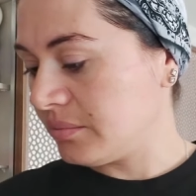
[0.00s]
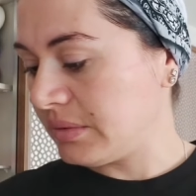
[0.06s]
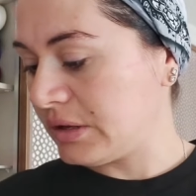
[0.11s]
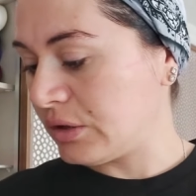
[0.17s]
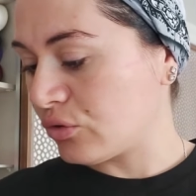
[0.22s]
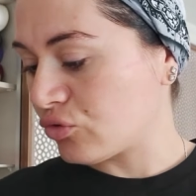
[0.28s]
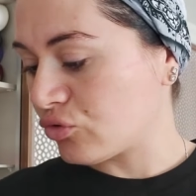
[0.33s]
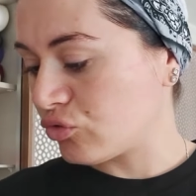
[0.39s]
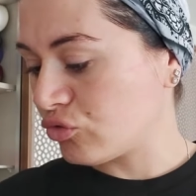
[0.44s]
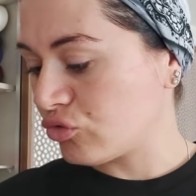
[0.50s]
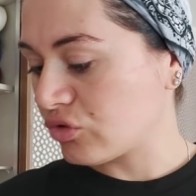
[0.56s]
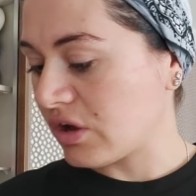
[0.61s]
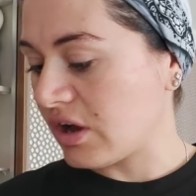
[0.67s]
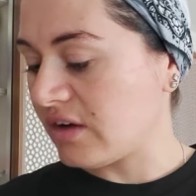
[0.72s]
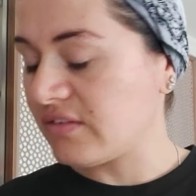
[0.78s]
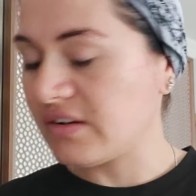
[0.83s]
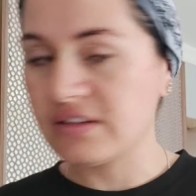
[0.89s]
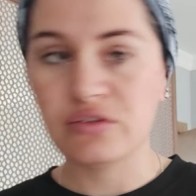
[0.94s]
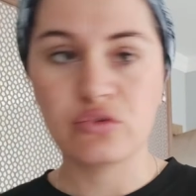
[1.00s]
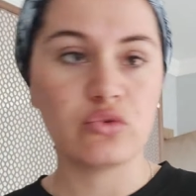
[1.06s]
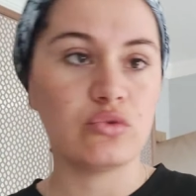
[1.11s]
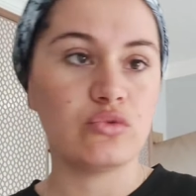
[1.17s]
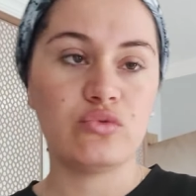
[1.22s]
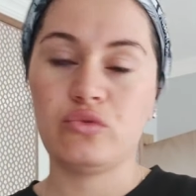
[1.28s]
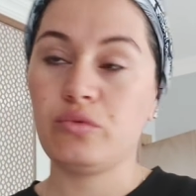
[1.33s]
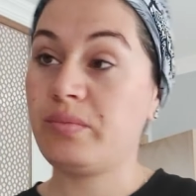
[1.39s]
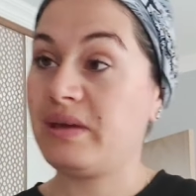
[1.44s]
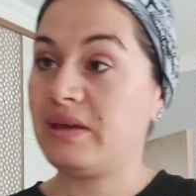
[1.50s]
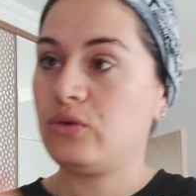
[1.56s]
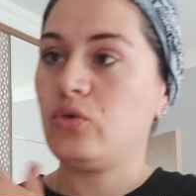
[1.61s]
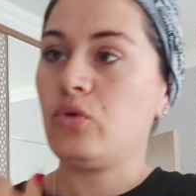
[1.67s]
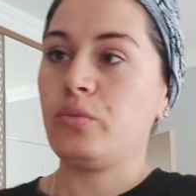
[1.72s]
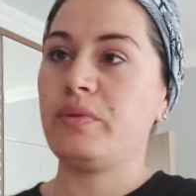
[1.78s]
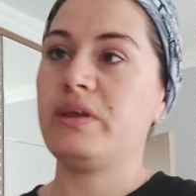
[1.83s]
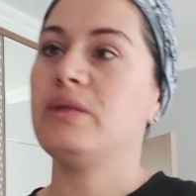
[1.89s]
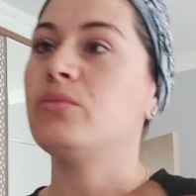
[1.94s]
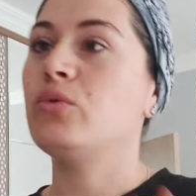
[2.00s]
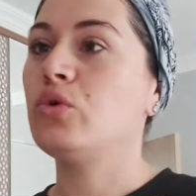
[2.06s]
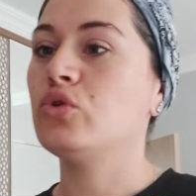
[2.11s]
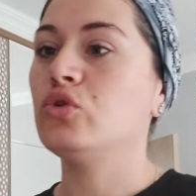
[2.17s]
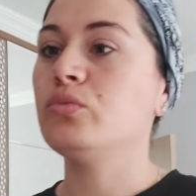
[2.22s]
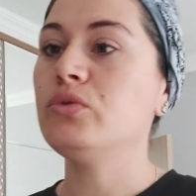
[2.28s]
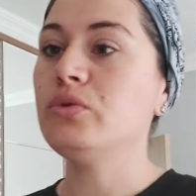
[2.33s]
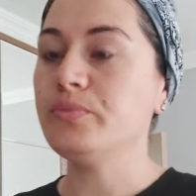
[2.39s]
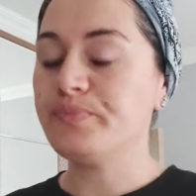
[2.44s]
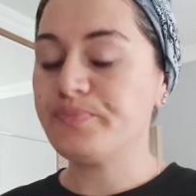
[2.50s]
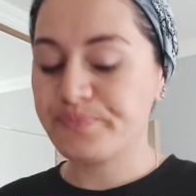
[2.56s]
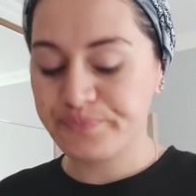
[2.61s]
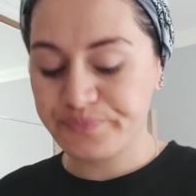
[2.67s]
Biliyorsunuz kahvaltı kültürü pek yok benim oğlumun.